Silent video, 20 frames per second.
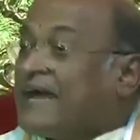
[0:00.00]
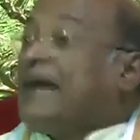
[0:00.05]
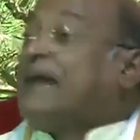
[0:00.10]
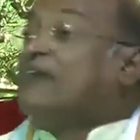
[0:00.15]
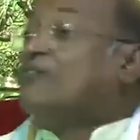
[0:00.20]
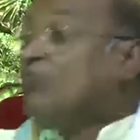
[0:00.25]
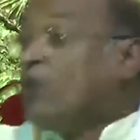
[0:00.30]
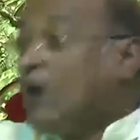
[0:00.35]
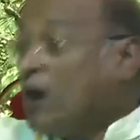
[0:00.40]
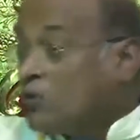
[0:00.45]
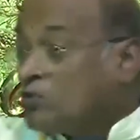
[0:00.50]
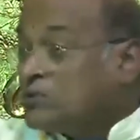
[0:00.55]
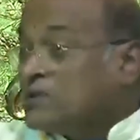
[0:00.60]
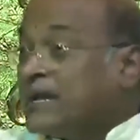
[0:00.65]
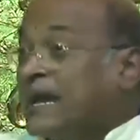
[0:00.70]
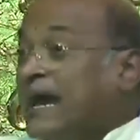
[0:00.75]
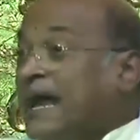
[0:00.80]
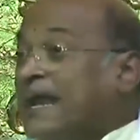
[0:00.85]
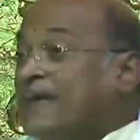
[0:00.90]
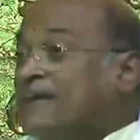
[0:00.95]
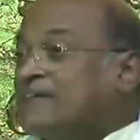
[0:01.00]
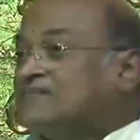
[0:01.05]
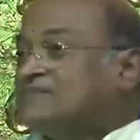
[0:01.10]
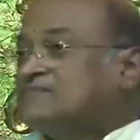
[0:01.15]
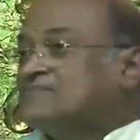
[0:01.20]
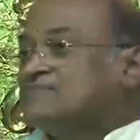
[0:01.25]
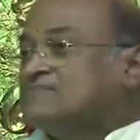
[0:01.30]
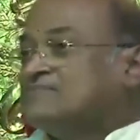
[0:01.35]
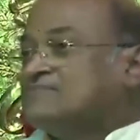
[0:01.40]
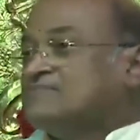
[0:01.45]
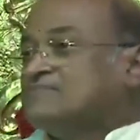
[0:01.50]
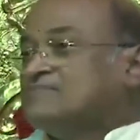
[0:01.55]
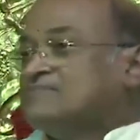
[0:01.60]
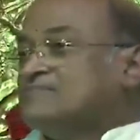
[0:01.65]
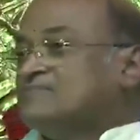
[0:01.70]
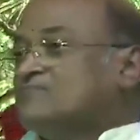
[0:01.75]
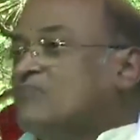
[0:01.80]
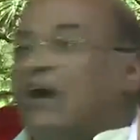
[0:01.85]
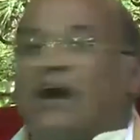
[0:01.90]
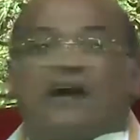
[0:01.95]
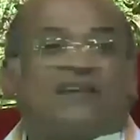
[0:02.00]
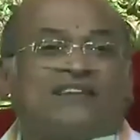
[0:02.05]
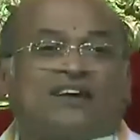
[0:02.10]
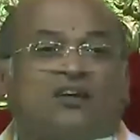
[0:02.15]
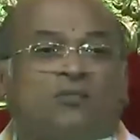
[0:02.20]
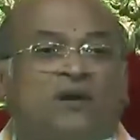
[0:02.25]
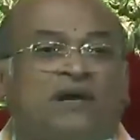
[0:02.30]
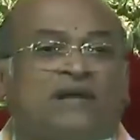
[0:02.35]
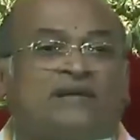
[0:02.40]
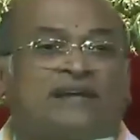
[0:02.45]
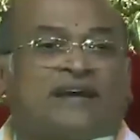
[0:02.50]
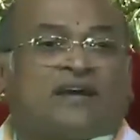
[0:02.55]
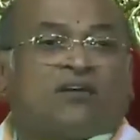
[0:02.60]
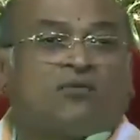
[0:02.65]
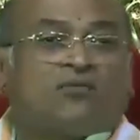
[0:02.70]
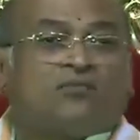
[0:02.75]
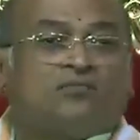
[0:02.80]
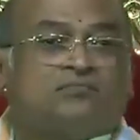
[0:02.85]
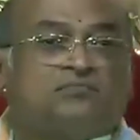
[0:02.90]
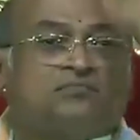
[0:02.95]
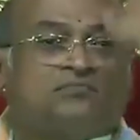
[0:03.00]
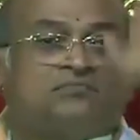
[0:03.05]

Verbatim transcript: కానీ వాడు దిగాలి వాడు దిగమంటే దిగడు